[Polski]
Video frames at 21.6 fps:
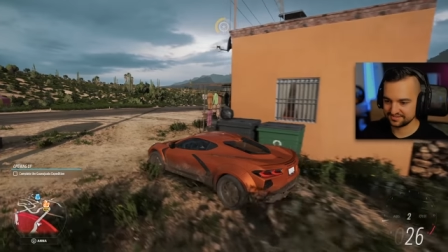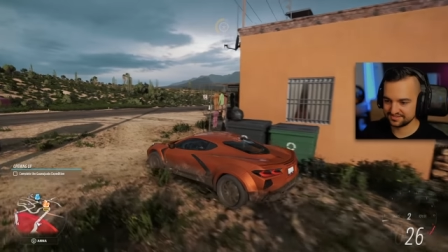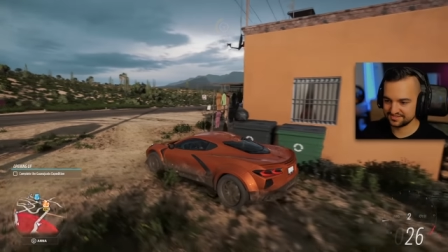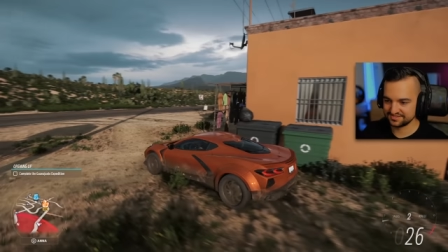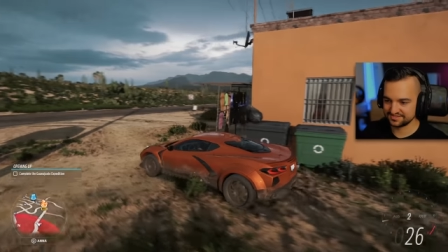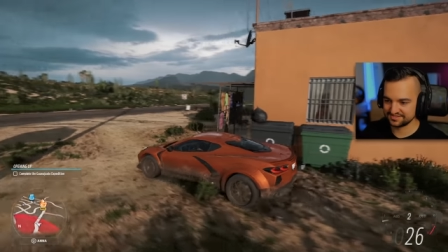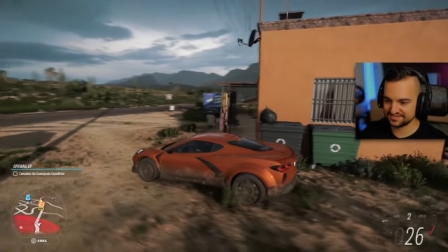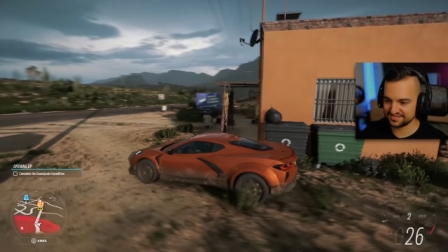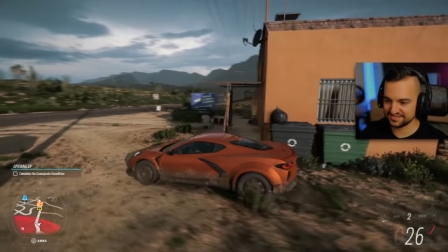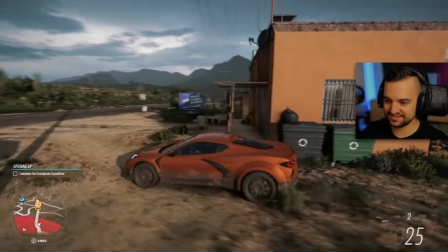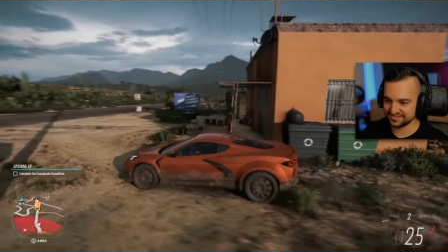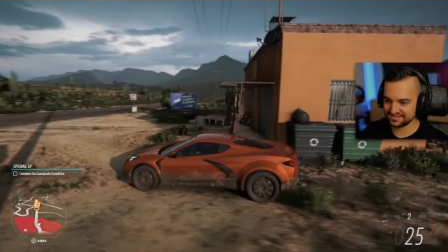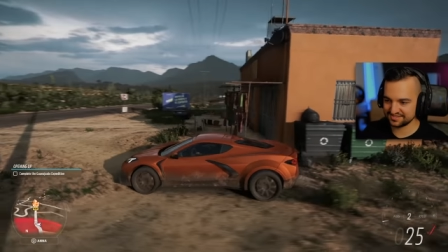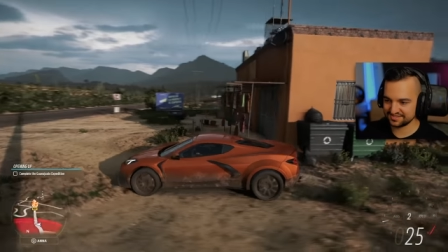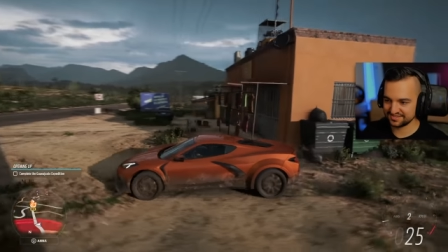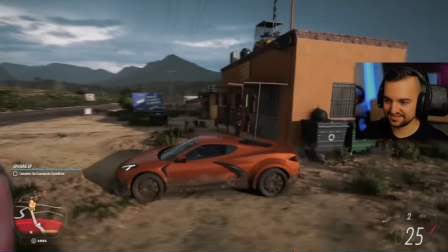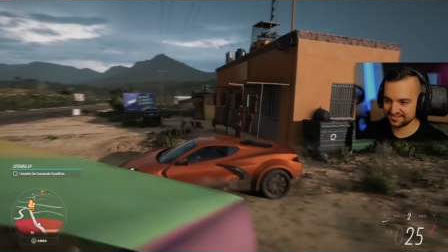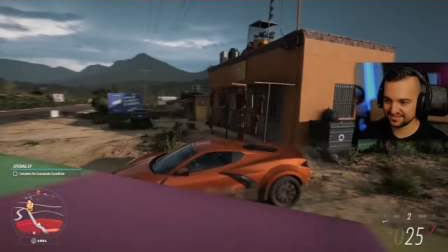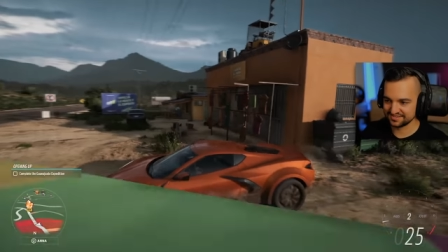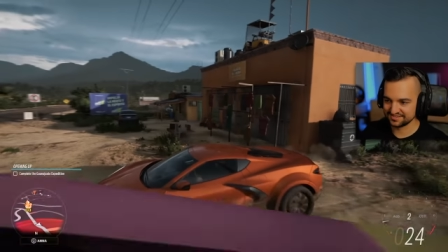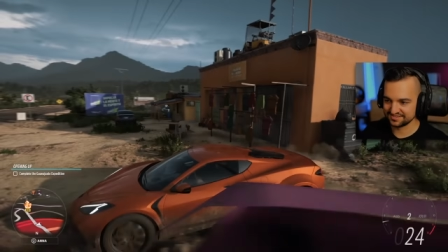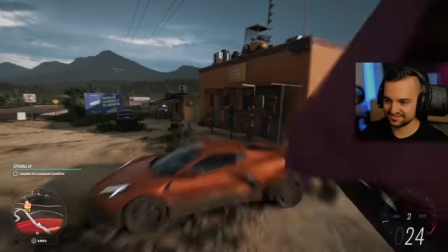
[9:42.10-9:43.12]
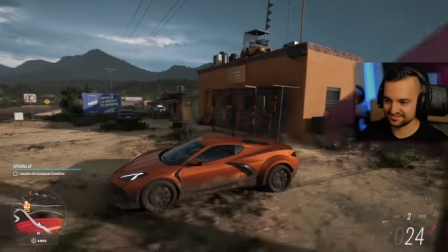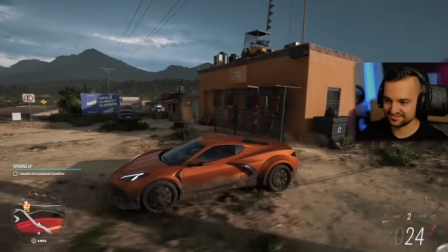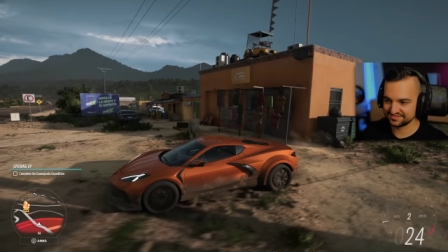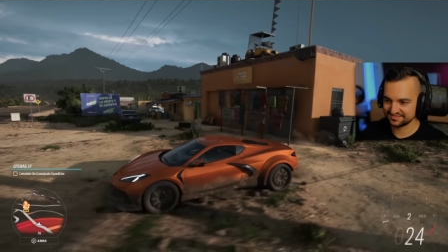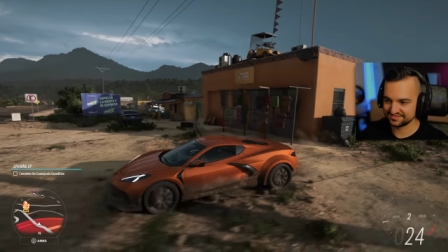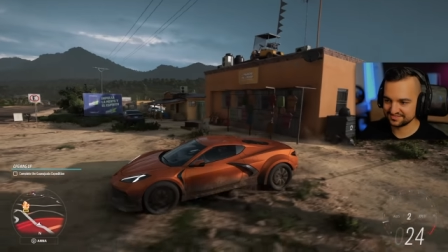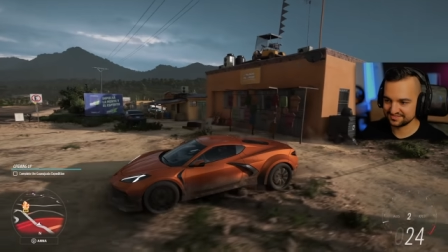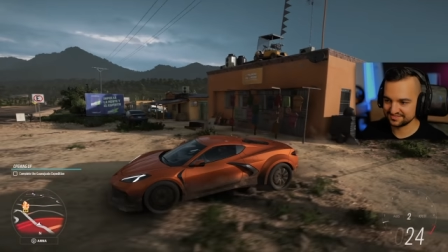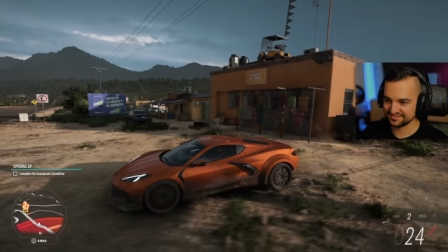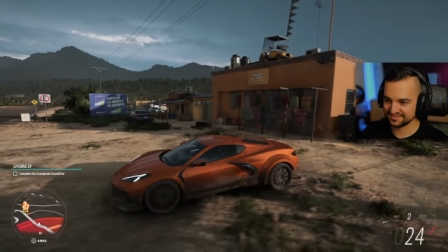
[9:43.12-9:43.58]
Co ty?
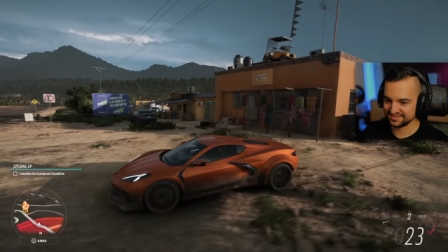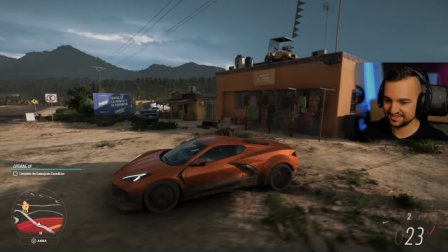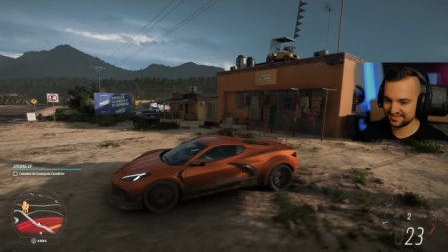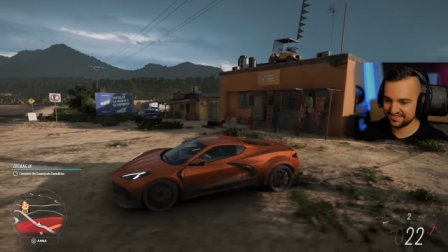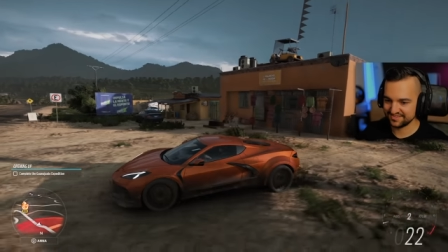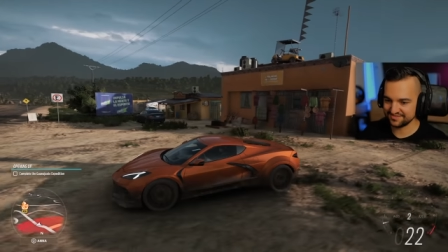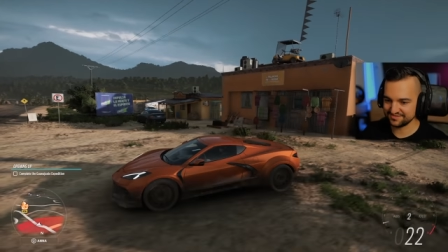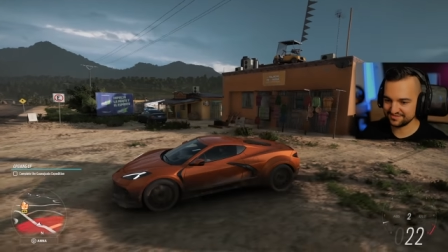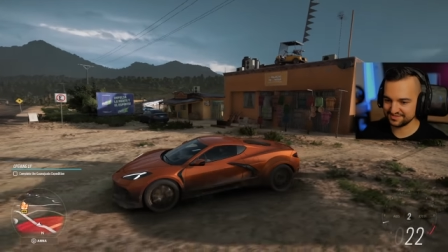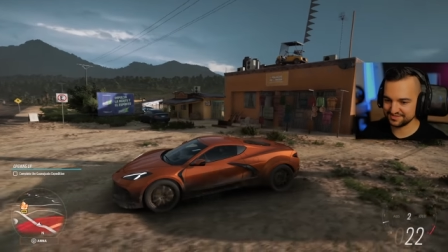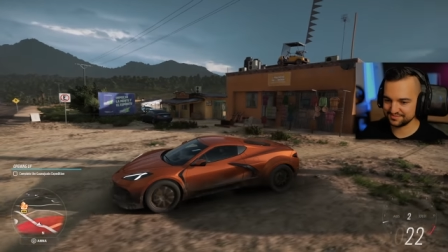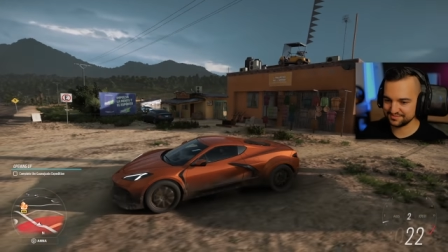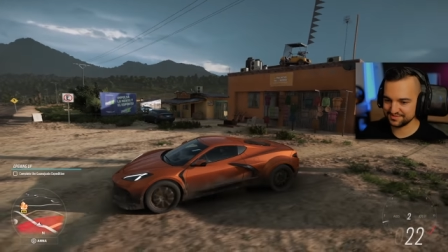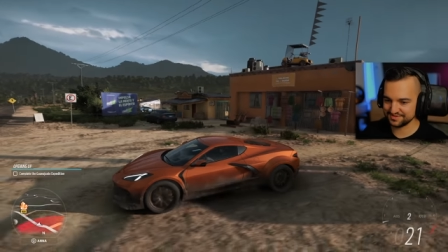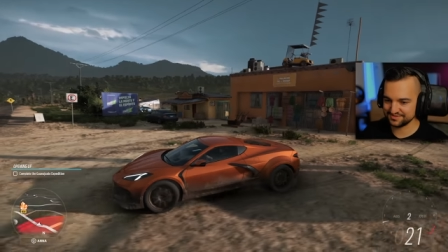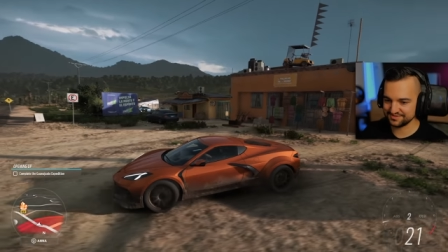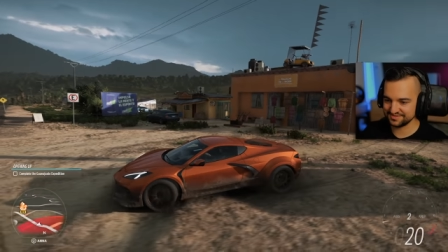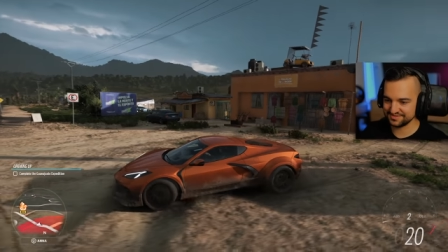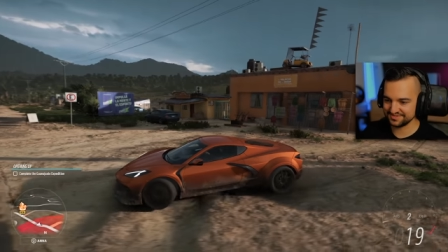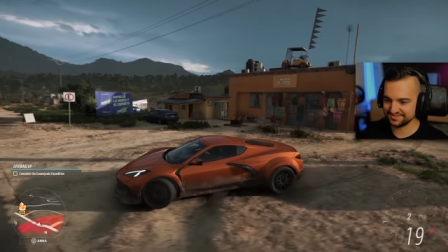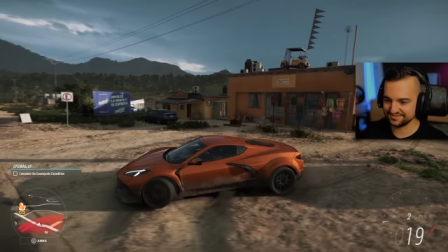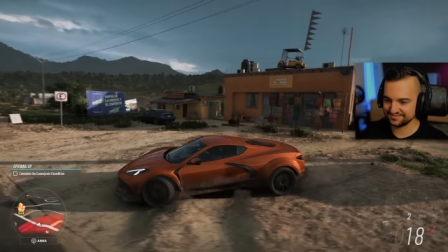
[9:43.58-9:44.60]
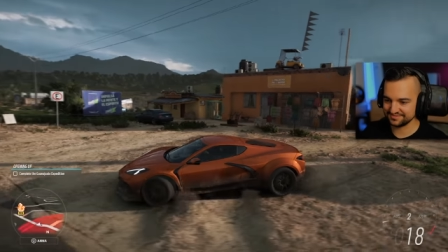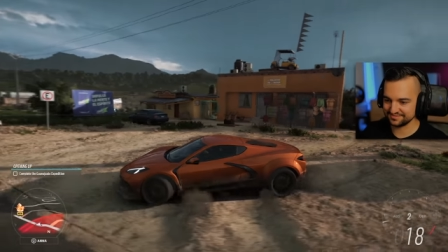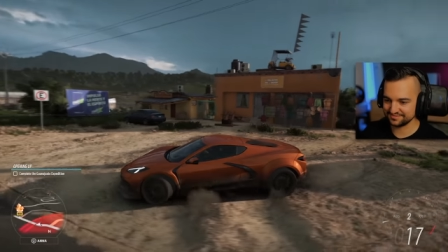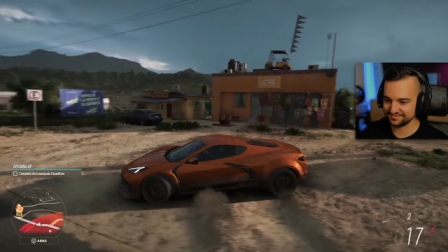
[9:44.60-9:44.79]
Czemu ten mały